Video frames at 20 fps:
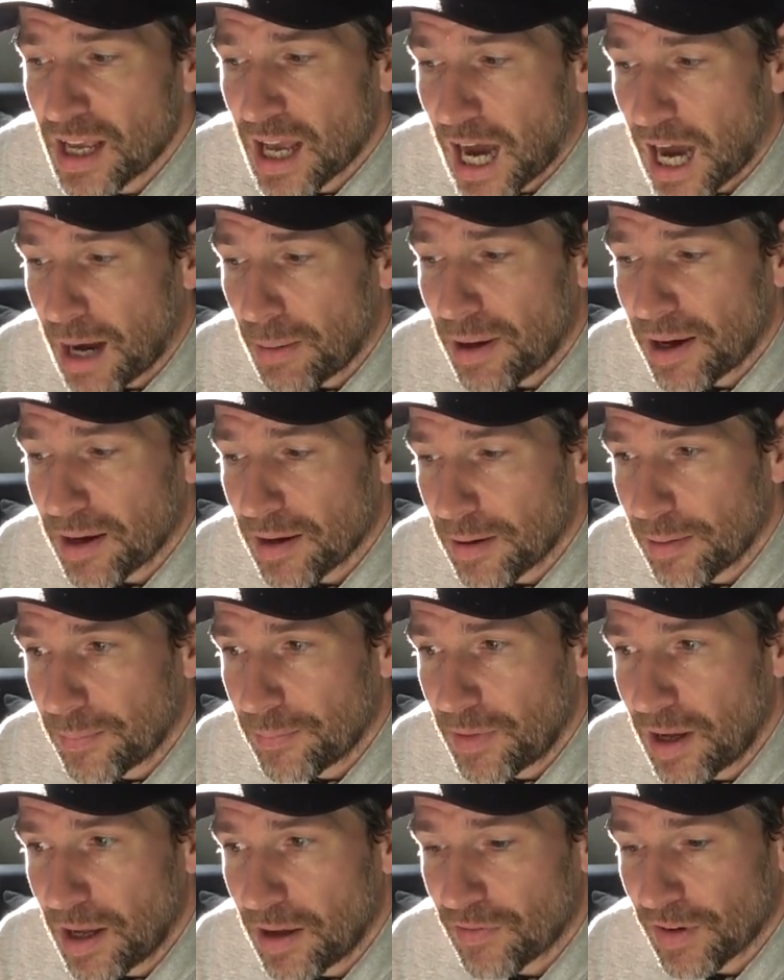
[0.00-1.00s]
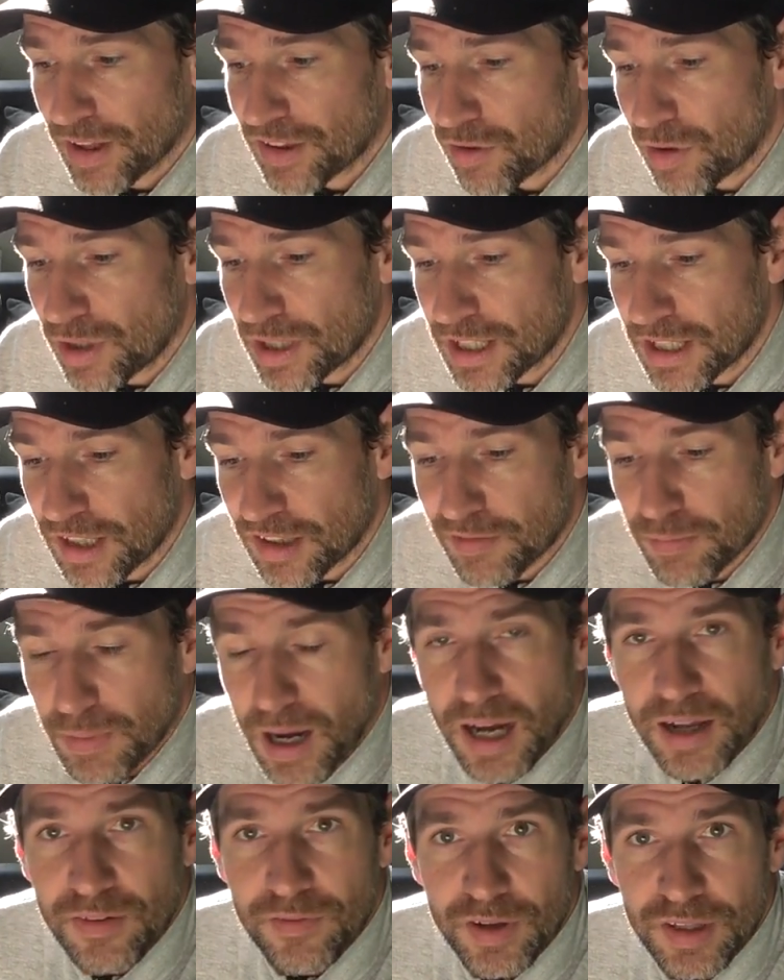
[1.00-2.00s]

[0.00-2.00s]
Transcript: Aber ähm, was sollte ich jetzt machen,